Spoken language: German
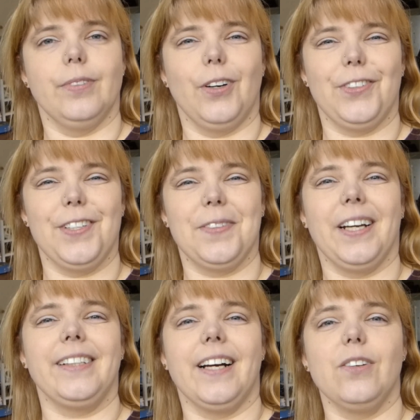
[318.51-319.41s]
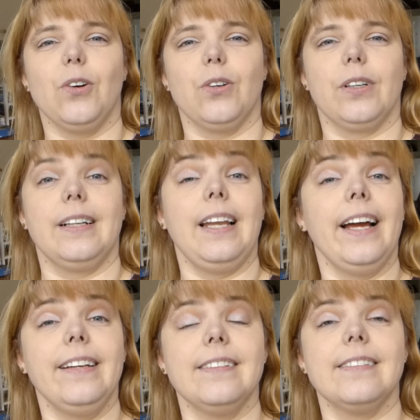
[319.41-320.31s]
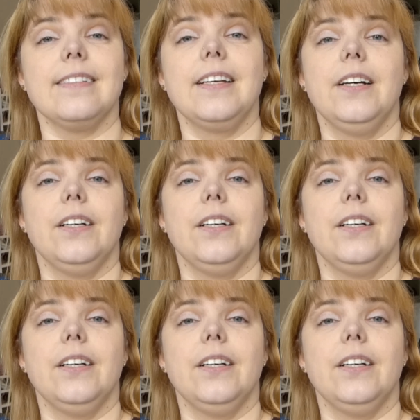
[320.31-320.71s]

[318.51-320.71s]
auf diesem Kanal noch klein ist,